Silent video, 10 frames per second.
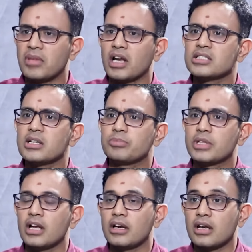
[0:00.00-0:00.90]
మనం
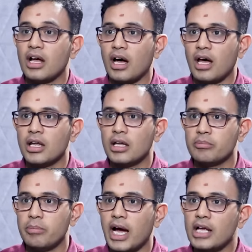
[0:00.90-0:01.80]
చెప్తే ఏంట్రా అనే
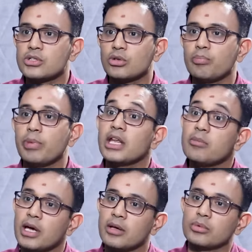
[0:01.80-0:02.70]
బ్యాచ్లు
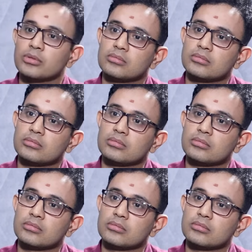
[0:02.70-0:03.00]
పెరిగిపోయారు